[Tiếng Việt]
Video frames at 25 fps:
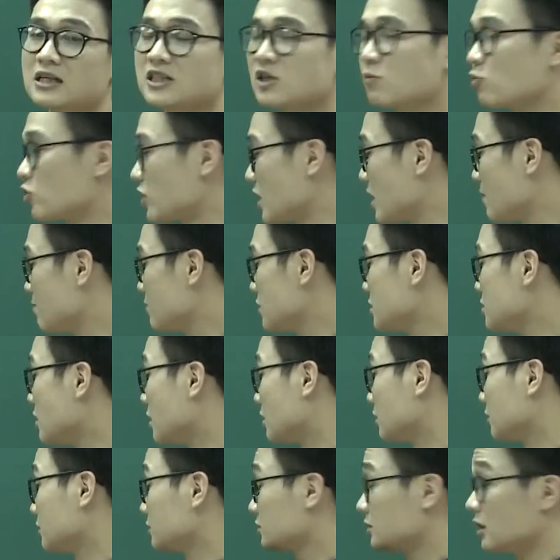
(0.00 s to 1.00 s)
trong một âm
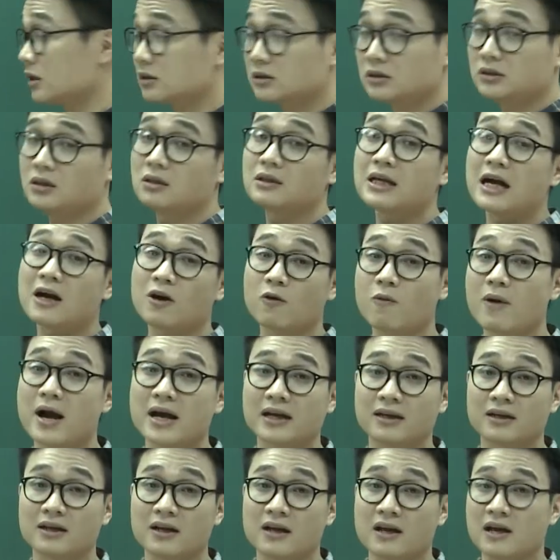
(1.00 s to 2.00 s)
hưởng thực sự lạc
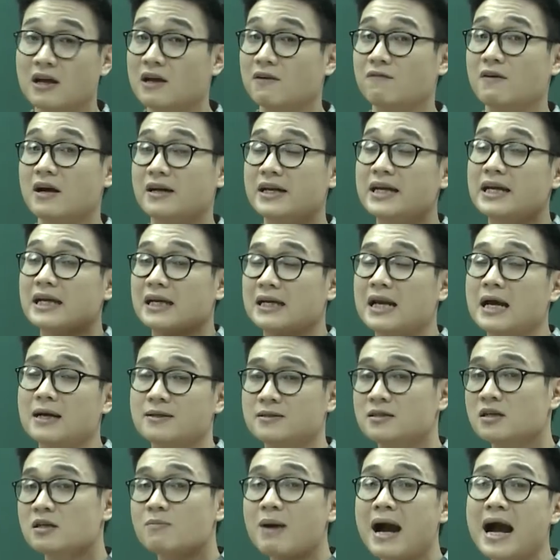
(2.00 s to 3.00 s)
quan và để
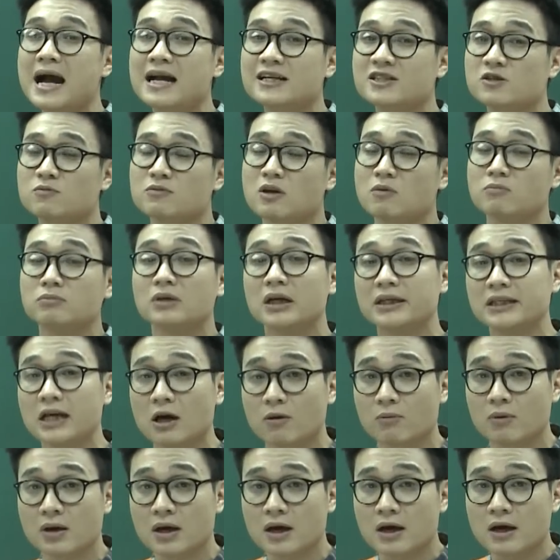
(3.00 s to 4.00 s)
lại dư ba trong lòng người
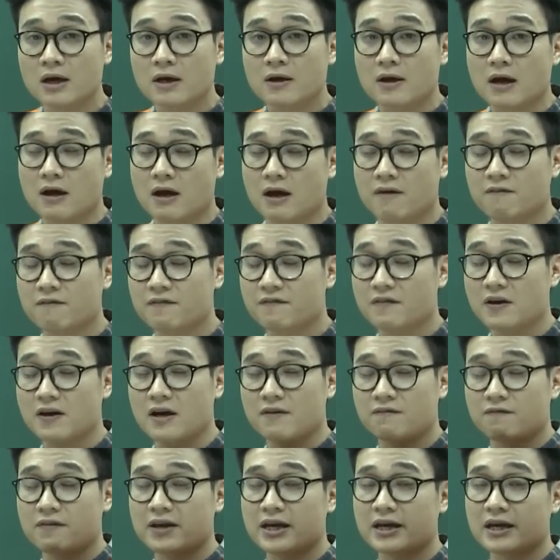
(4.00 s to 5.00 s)
đọc
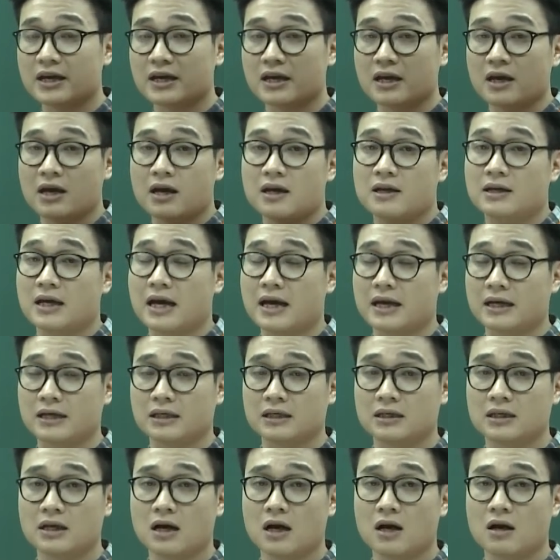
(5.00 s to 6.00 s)
về
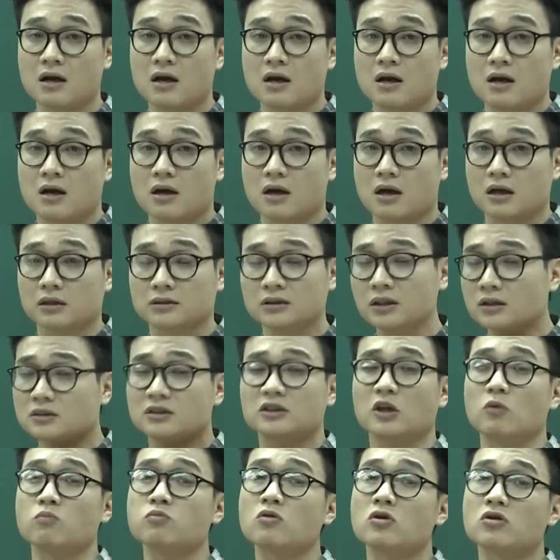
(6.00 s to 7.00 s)
cái uh, uh, sức
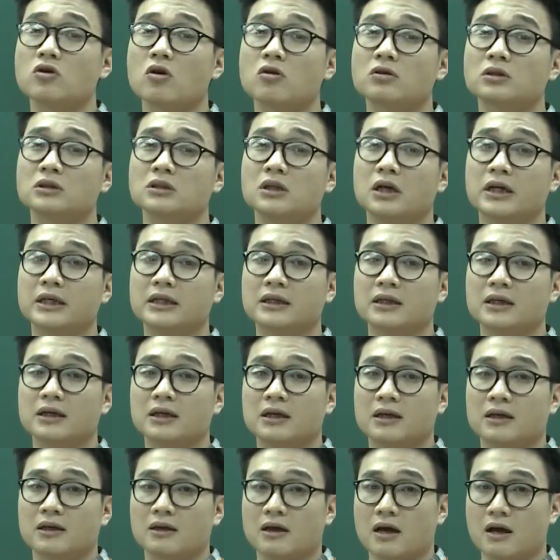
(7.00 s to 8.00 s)
sống của con người,
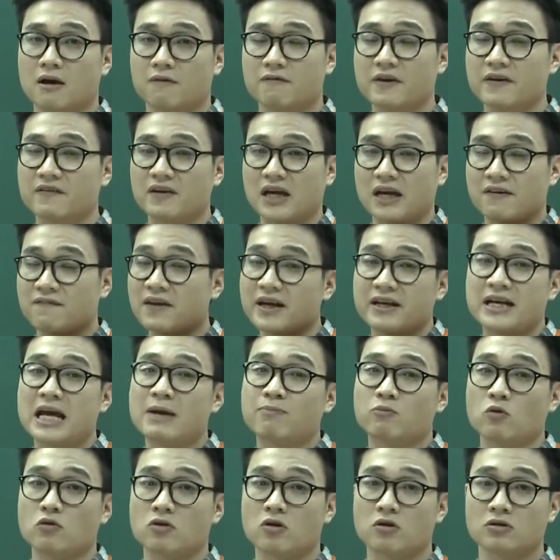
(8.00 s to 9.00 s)
về cái vẻ
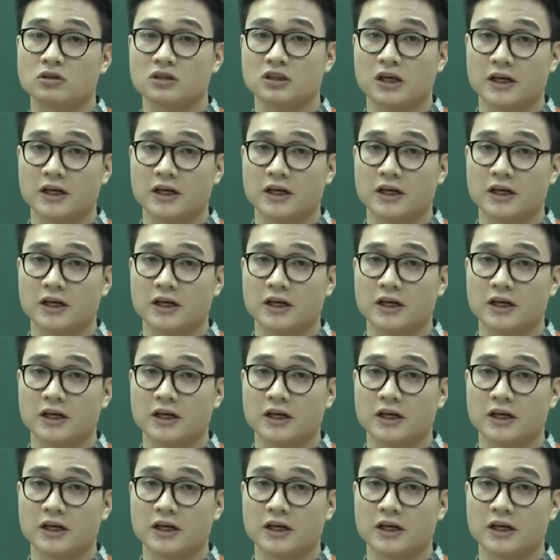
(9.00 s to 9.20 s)
đẹp của con